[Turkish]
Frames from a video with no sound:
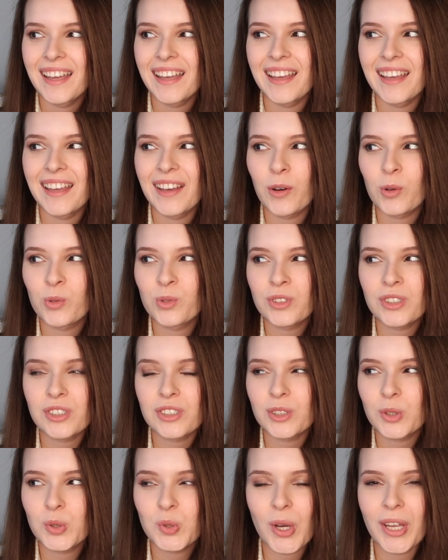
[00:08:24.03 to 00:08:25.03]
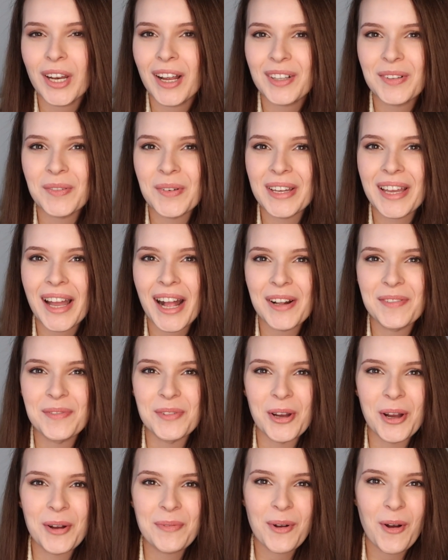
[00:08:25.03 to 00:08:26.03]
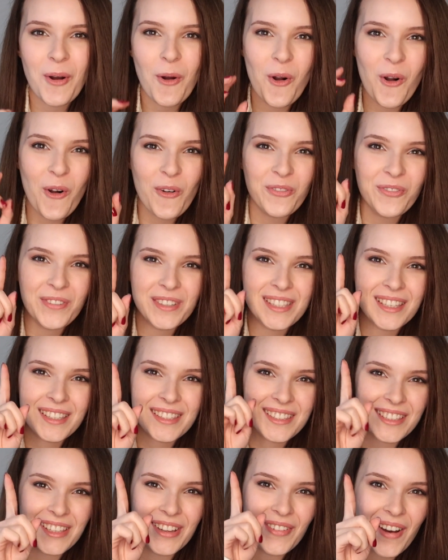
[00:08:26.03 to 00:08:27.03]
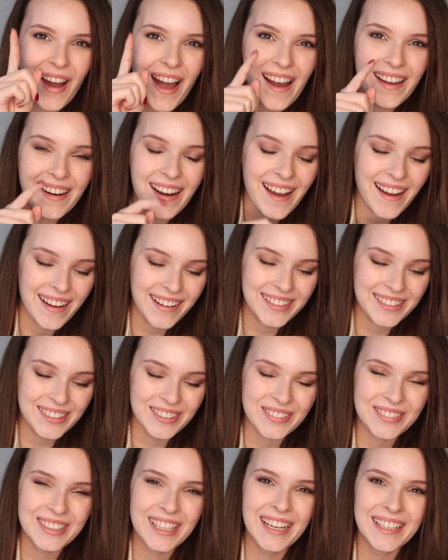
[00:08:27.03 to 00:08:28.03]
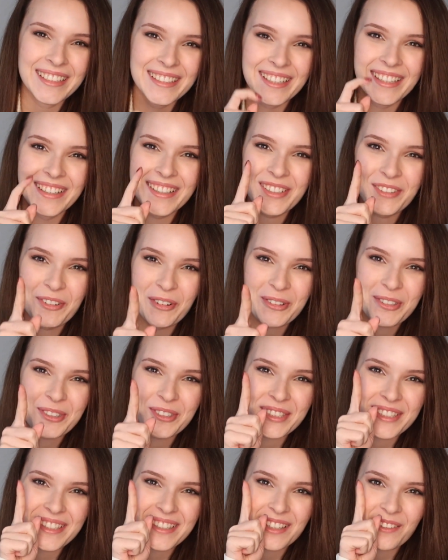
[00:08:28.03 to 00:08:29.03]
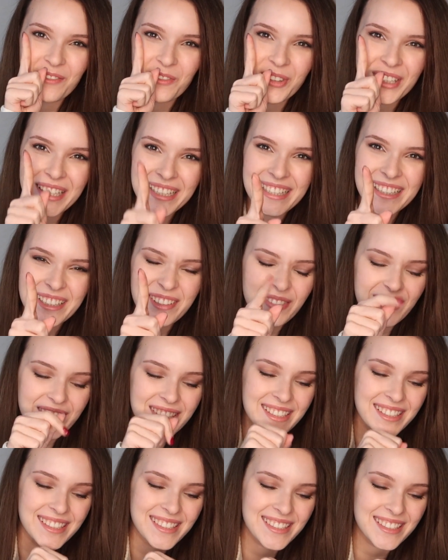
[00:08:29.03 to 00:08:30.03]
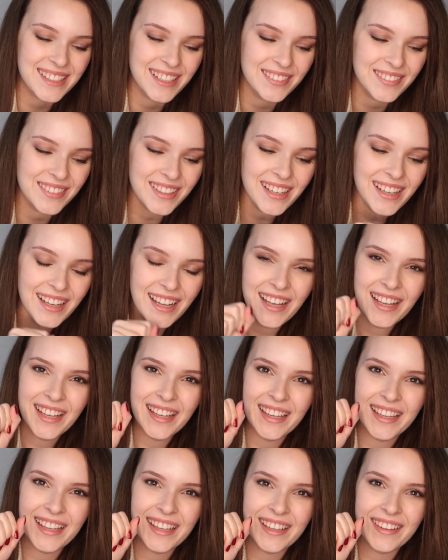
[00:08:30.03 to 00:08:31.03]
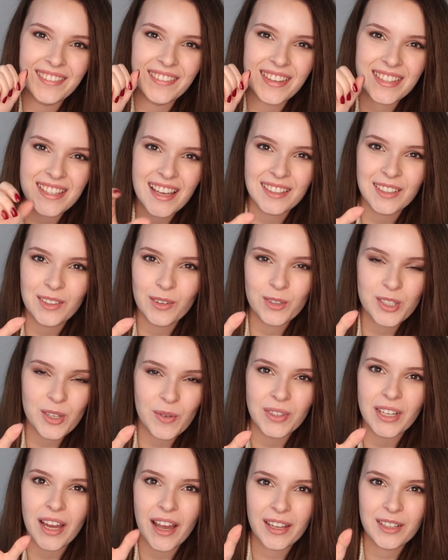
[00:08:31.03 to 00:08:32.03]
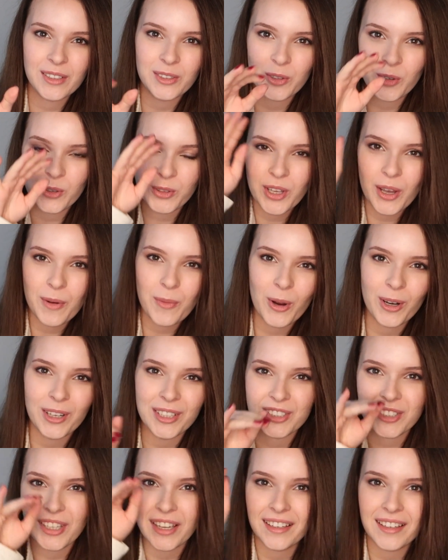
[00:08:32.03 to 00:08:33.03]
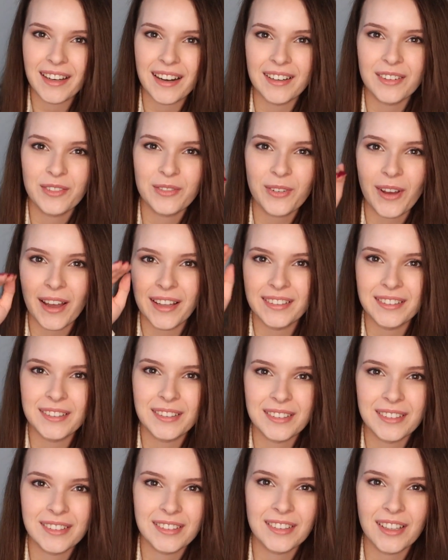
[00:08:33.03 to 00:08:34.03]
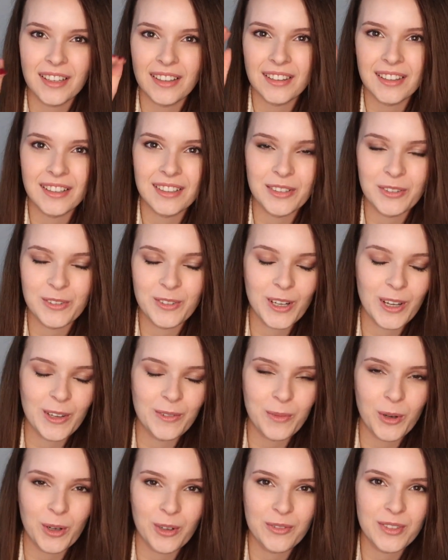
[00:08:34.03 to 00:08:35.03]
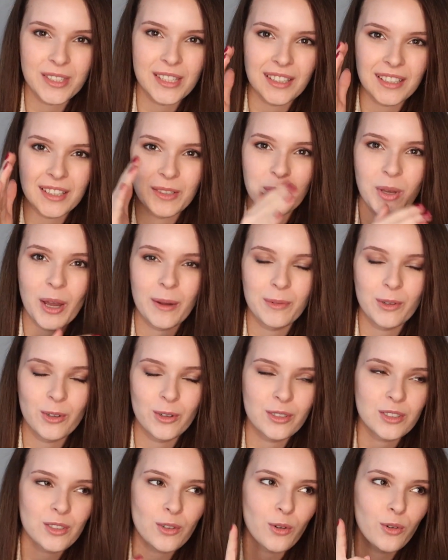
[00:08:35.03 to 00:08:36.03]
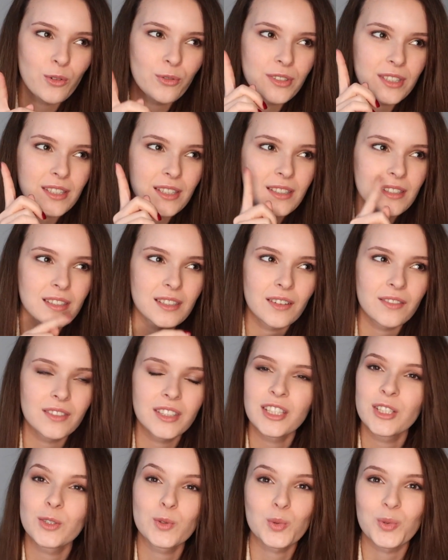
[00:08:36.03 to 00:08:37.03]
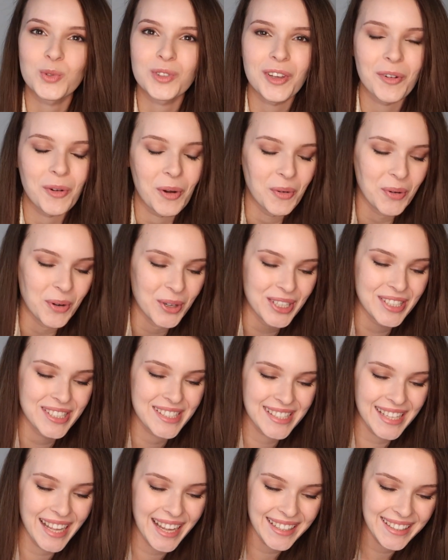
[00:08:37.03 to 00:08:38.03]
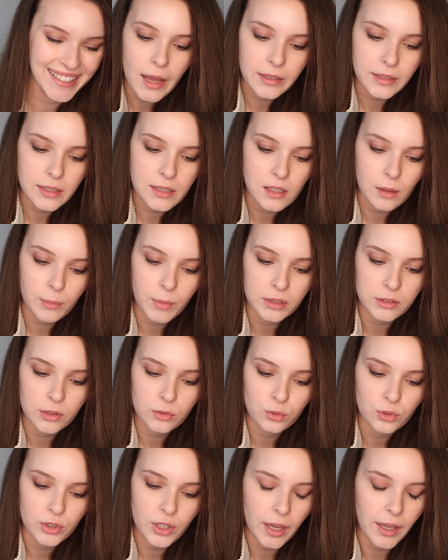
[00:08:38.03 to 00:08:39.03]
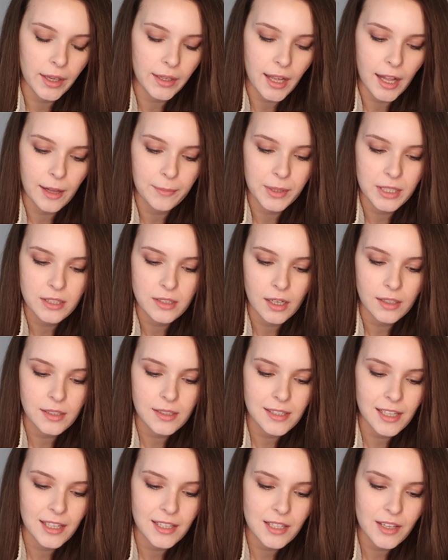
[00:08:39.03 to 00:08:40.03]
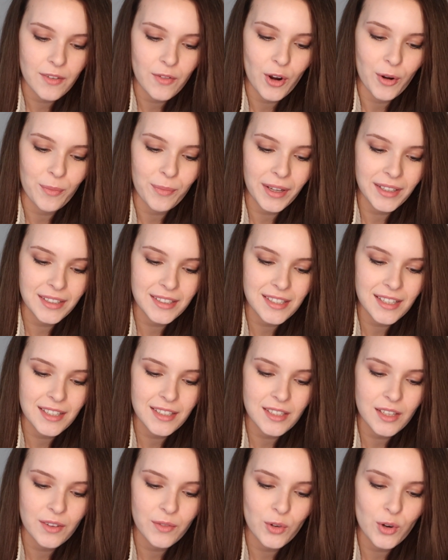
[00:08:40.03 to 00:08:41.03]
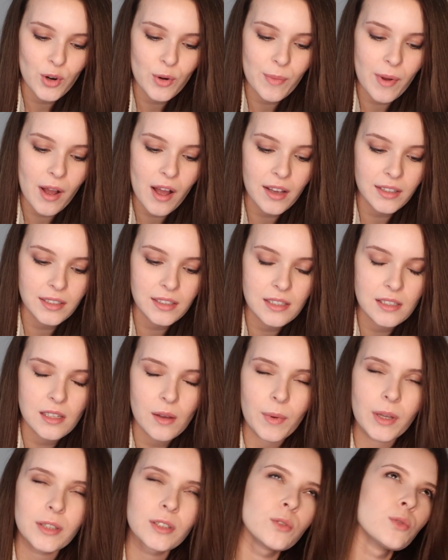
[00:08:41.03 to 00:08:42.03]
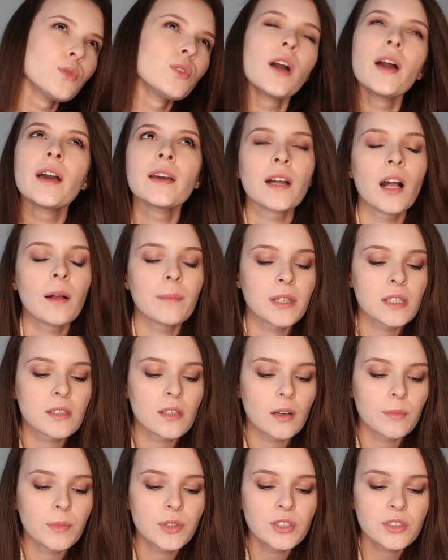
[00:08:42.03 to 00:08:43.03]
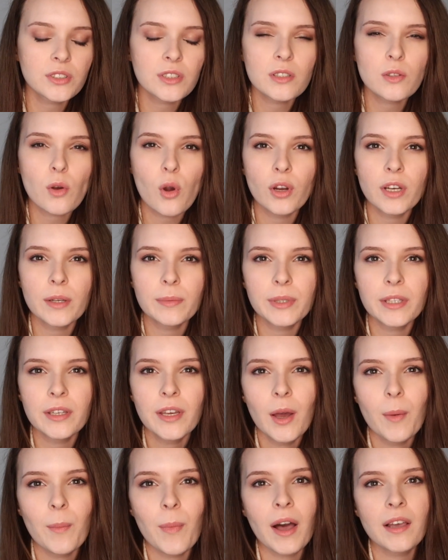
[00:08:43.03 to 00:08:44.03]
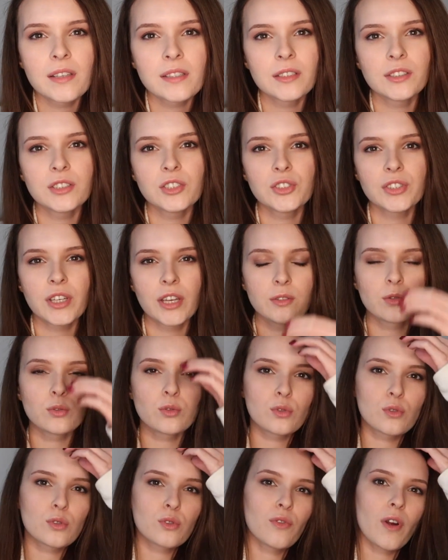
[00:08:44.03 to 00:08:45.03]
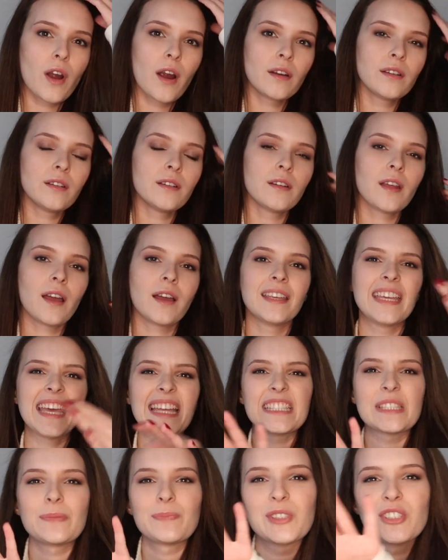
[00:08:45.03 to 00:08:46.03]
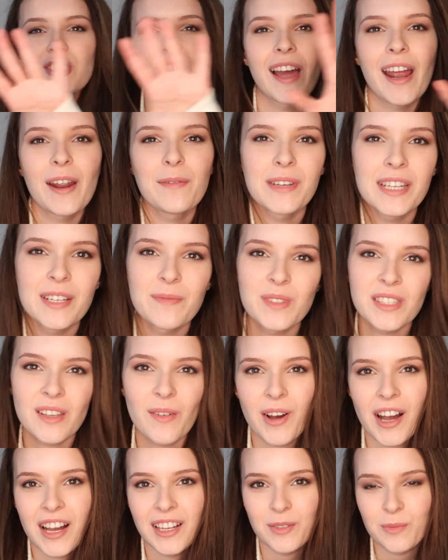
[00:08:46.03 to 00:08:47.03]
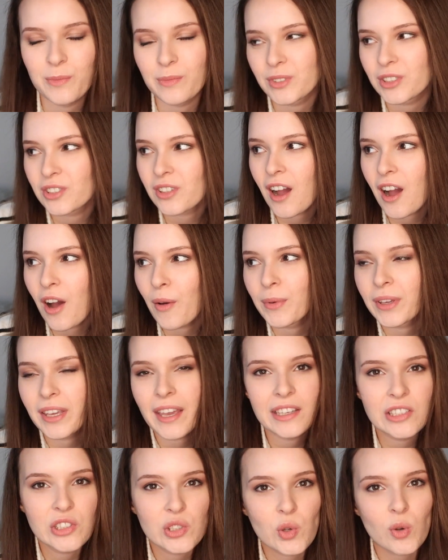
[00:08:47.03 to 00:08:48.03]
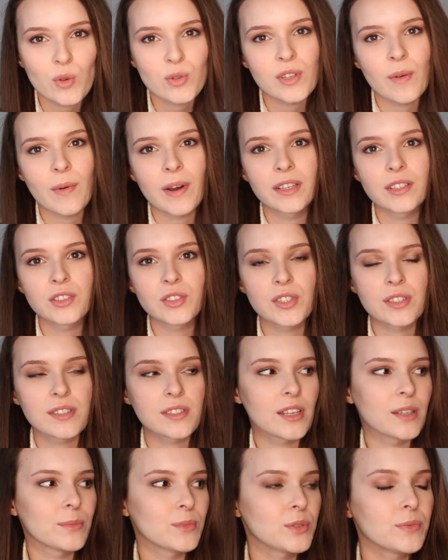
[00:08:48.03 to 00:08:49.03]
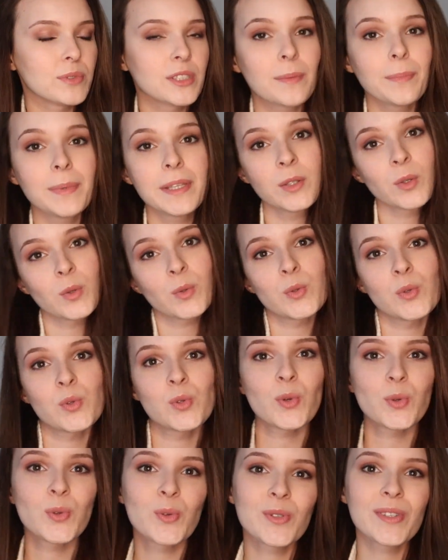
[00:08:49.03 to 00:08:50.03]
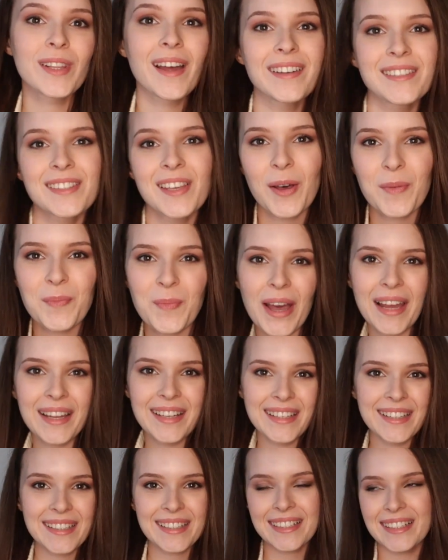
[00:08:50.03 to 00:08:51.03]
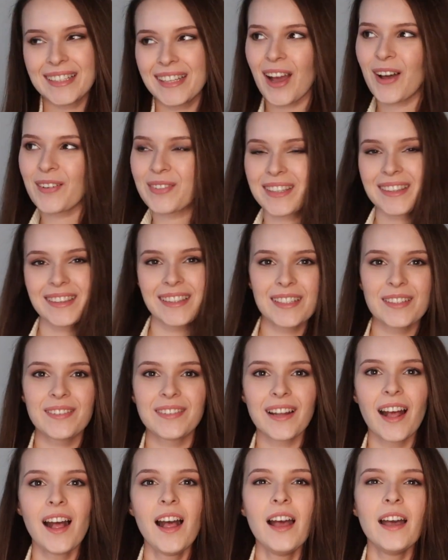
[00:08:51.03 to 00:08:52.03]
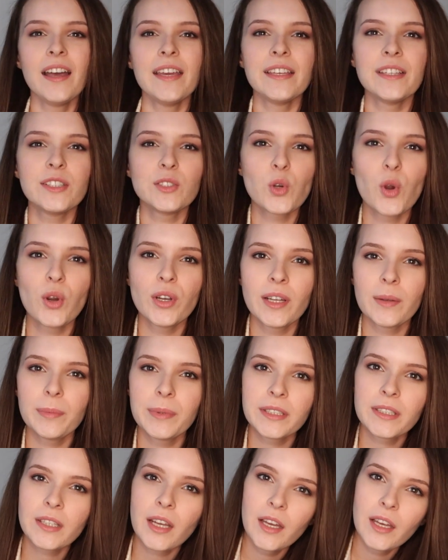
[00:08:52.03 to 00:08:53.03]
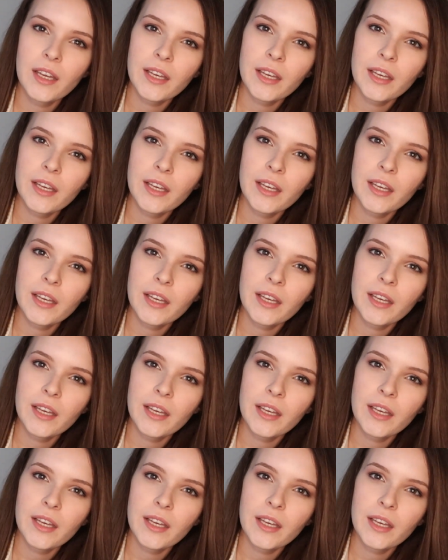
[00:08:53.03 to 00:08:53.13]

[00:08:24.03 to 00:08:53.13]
Ee, onun dışında şu an aklıma gelmiyor ama o fizik sınavı hala aklımdadır. 9. sınıfın ilk fizik sınavı. Ee, ve zaten o zaman ayrılıyordu ya böyle şeyler. Fen dalları falan var. Fizik, kimya, biyoloji. O fizik sınavını hiç unutamam o yüzden. Hangi zamanda dünyaya gelmek isterdin? Seni seviyorum. Ben de seni seviyorum. Hangi zamanda dünyaya gelmek isterdim? Açıkçası öyle bir bazılarının şey tutkusu vardır ya. 70'ler benim zamanımmış abi. Keşke o zaman yaşasaymışım. İşte 1930'lar tam benlik kıyafetleri falan. Hiç öyle bir